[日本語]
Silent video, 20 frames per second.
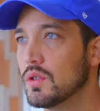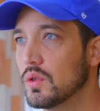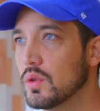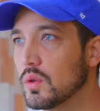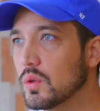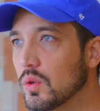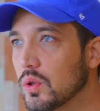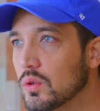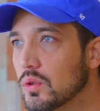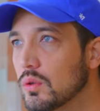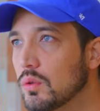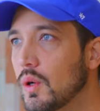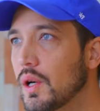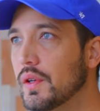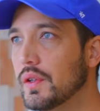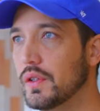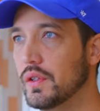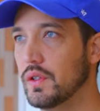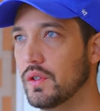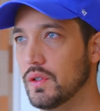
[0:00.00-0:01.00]
その
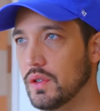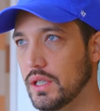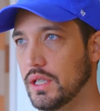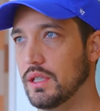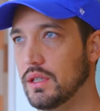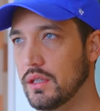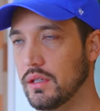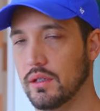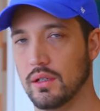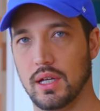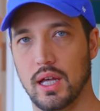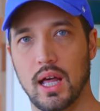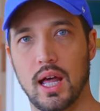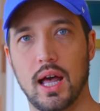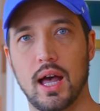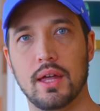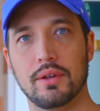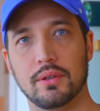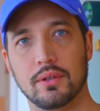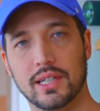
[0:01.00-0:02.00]
断る勇気っていう
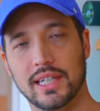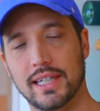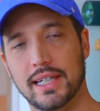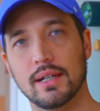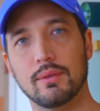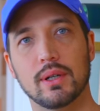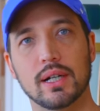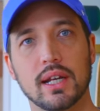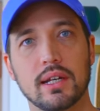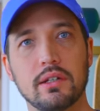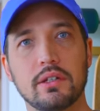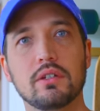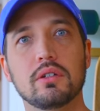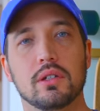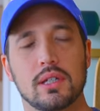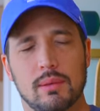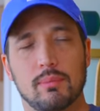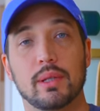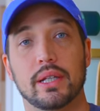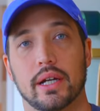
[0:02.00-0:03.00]
か、嫌われる
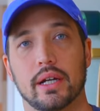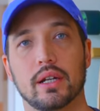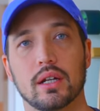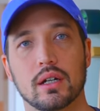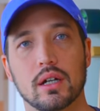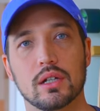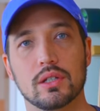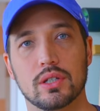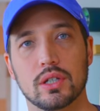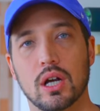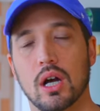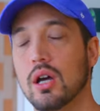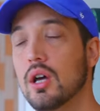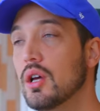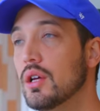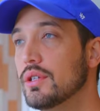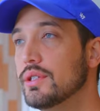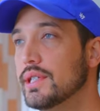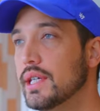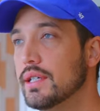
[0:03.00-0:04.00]
勇気みたいな感じが
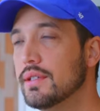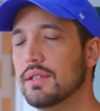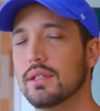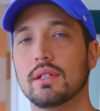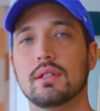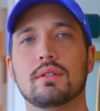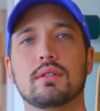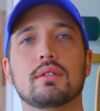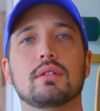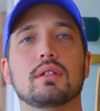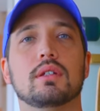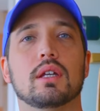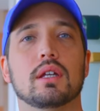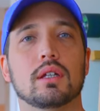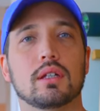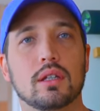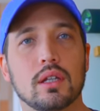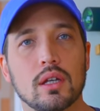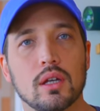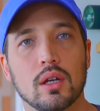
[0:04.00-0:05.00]
全然つい
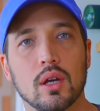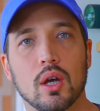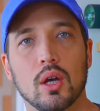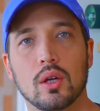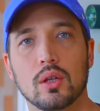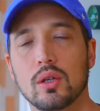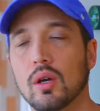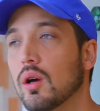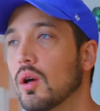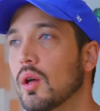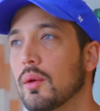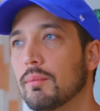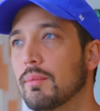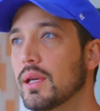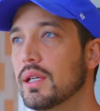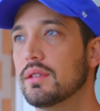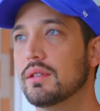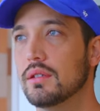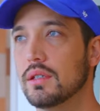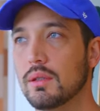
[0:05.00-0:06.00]
てきて、いや
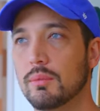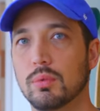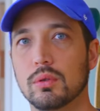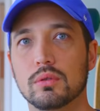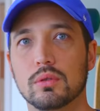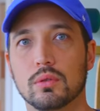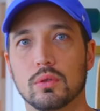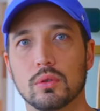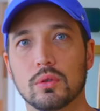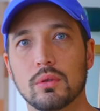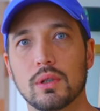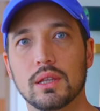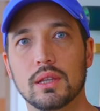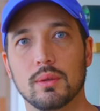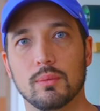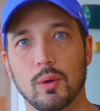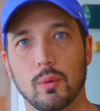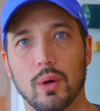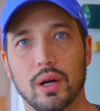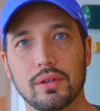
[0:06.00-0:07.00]
別に僕断っ
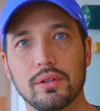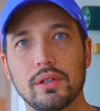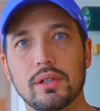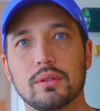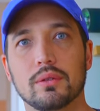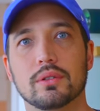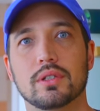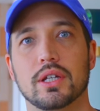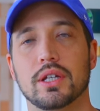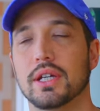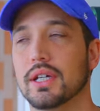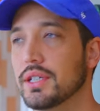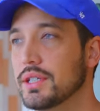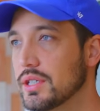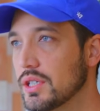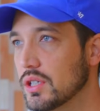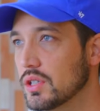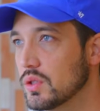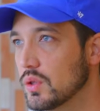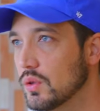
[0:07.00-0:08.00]
ても悪い人じゃない
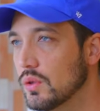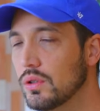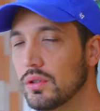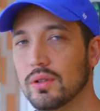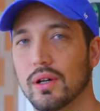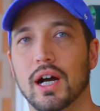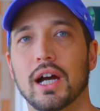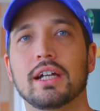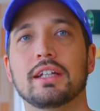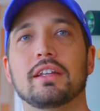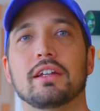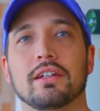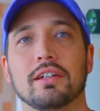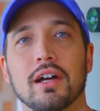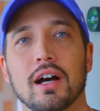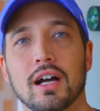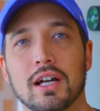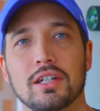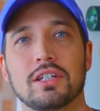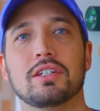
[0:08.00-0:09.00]
し、その人愛
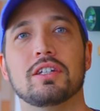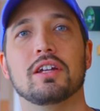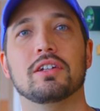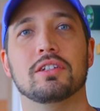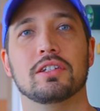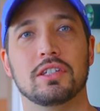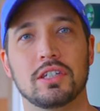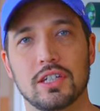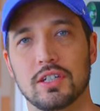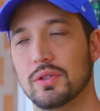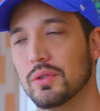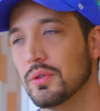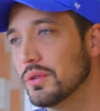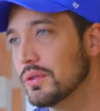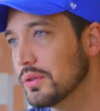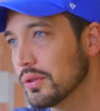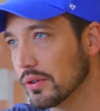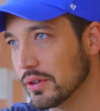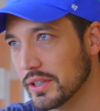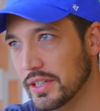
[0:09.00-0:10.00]
してるし、その
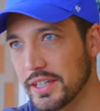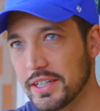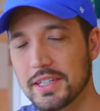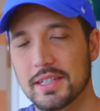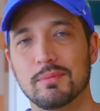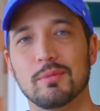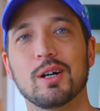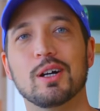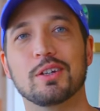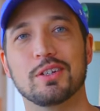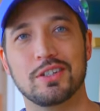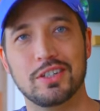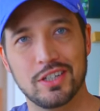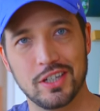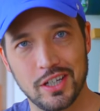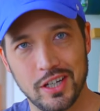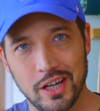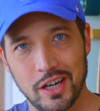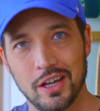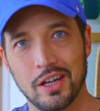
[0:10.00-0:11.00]
人のニーズもある
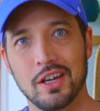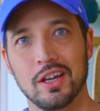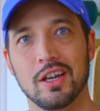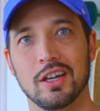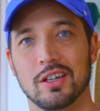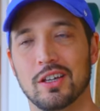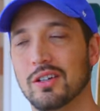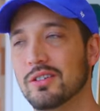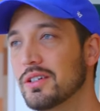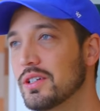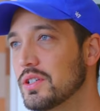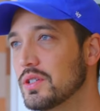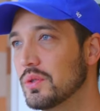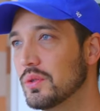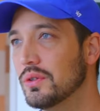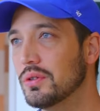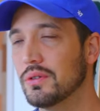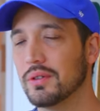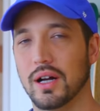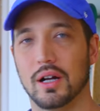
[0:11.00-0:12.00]
し、逆に
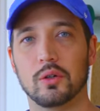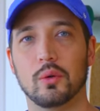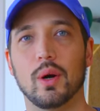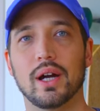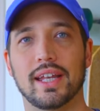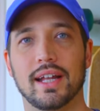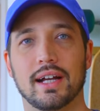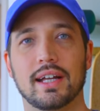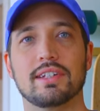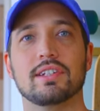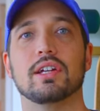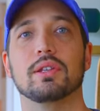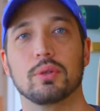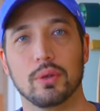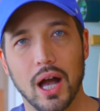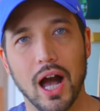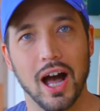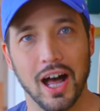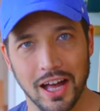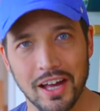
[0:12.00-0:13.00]
その人が怖いだけじゃん
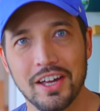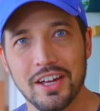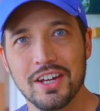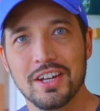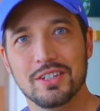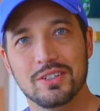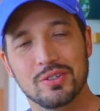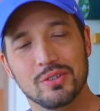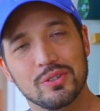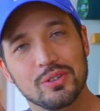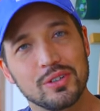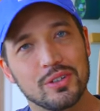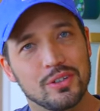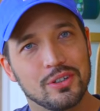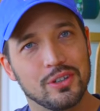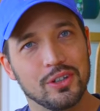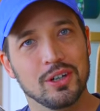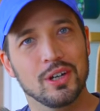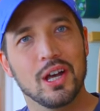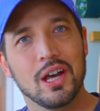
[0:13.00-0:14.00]
とか、そう
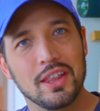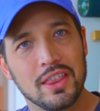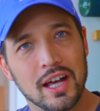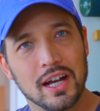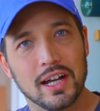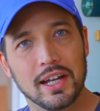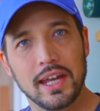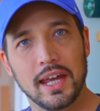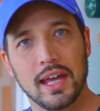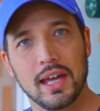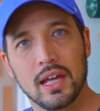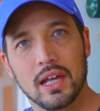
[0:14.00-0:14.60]
いうなんか